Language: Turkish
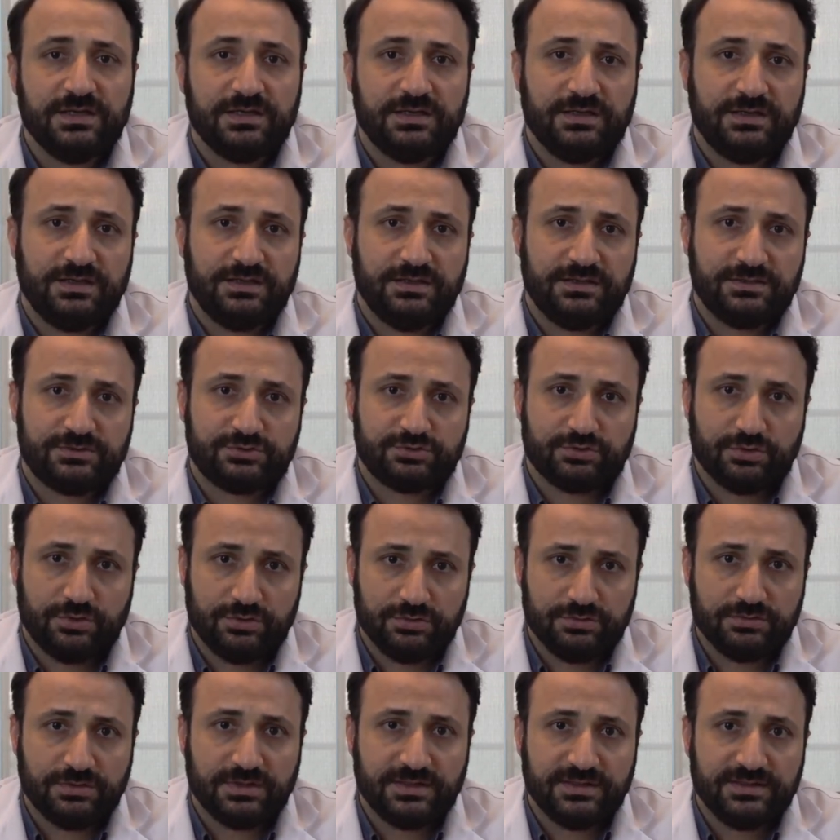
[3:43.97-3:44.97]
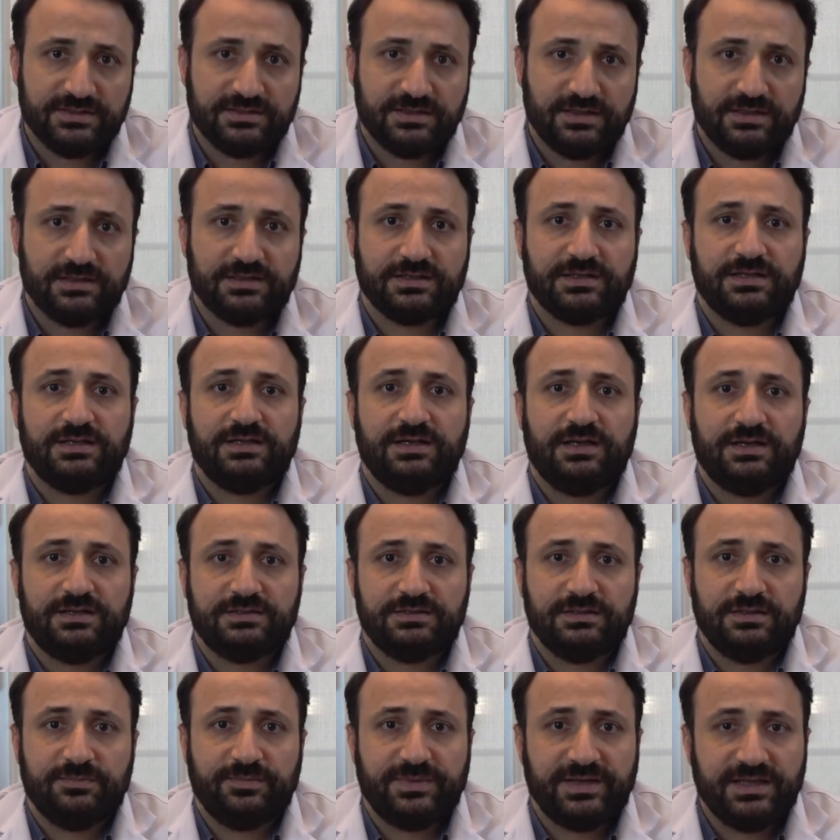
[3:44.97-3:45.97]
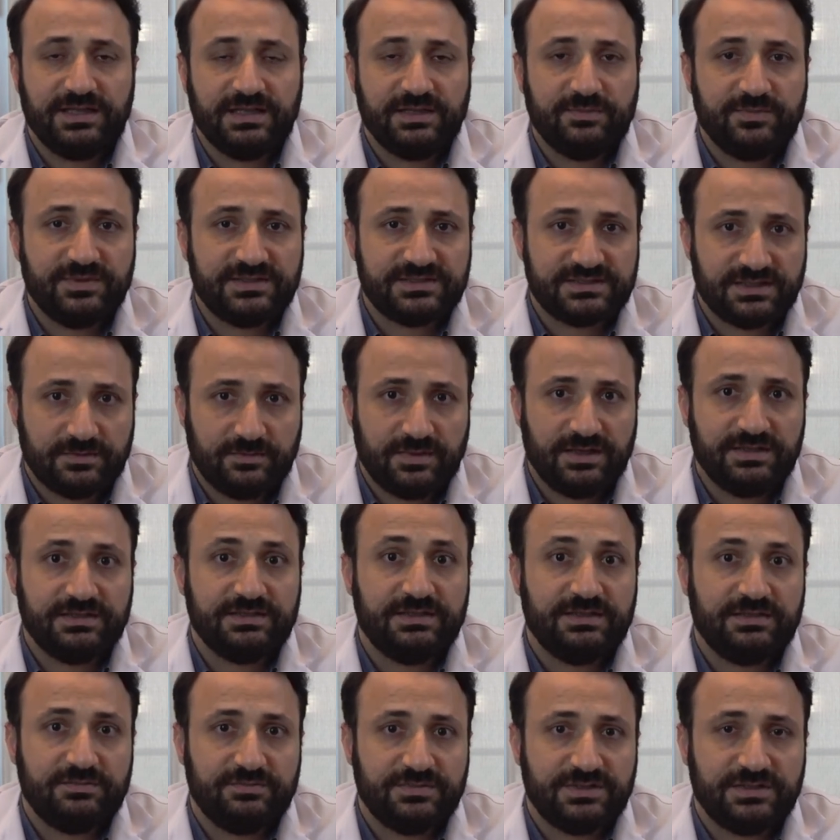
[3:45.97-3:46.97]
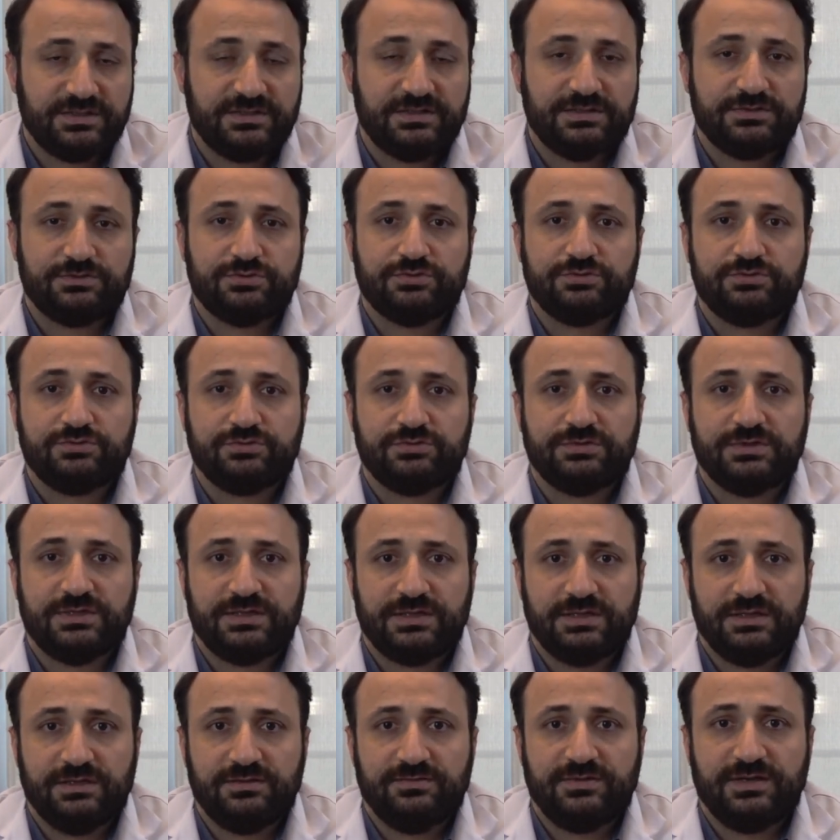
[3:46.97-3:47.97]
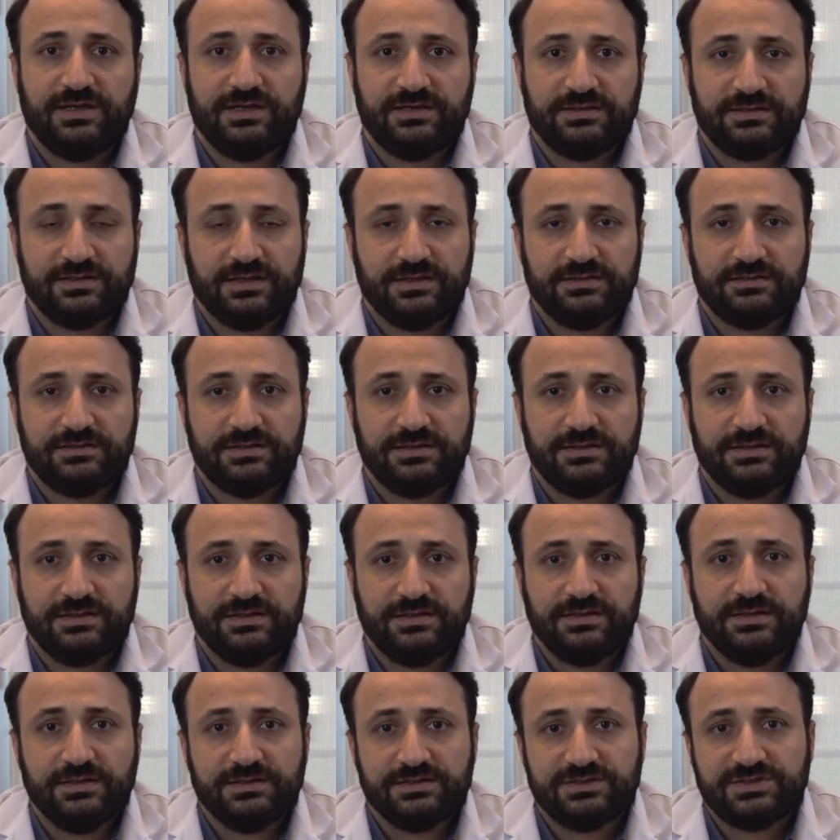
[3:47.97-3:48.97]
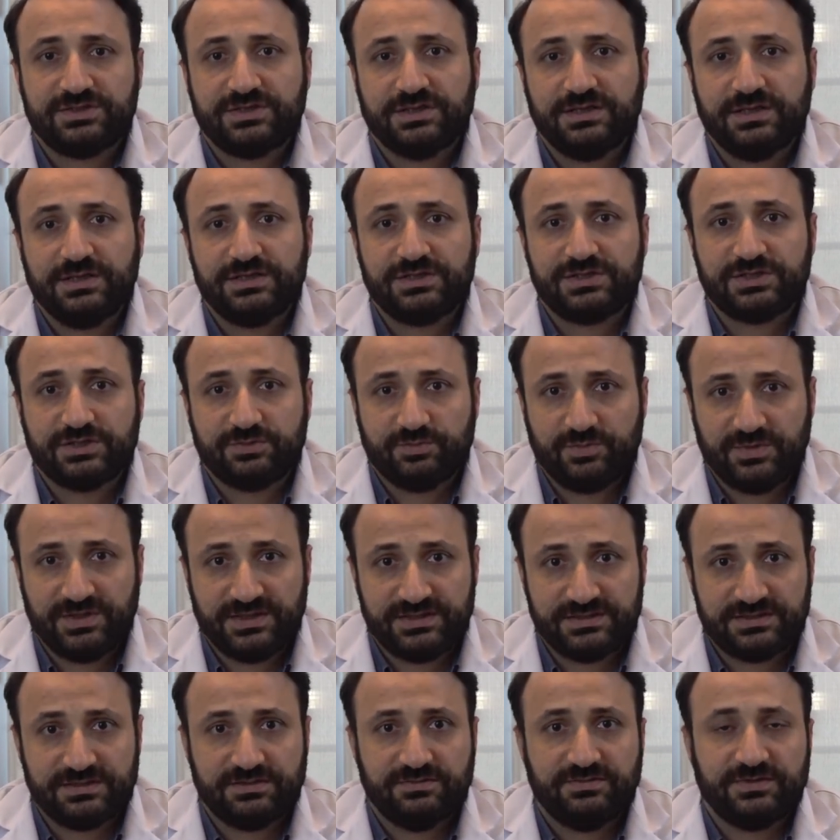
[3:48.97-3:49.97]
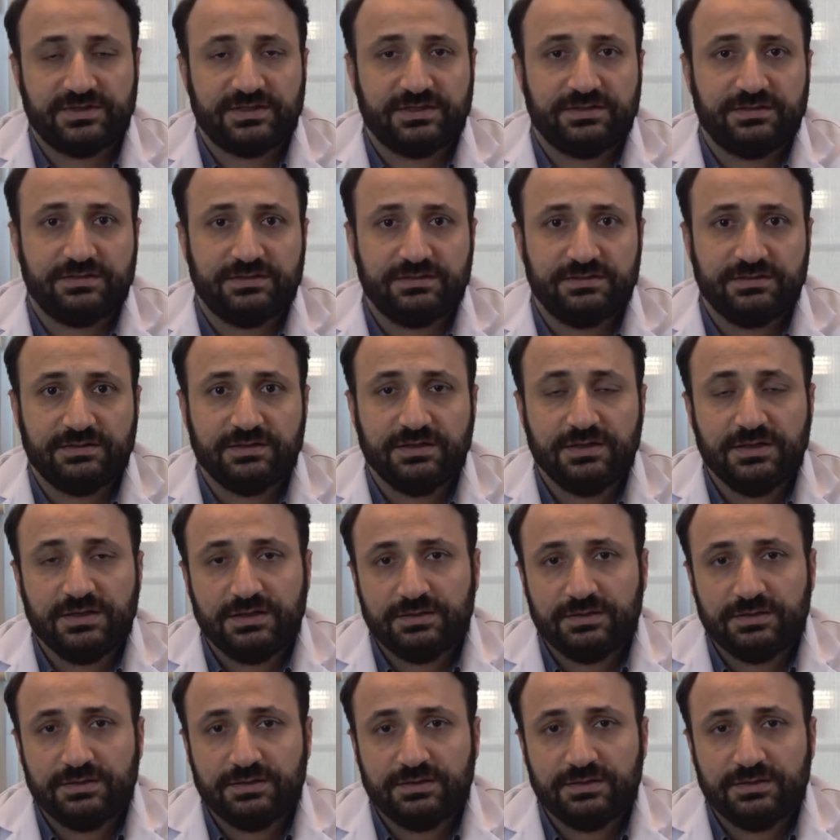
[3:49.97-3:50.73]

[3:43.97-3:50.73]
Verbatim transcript: Ee, son alınan kararda belli bir zaman diliminde çocuklara ve ergenlere dışarıya çıkma izni verildi.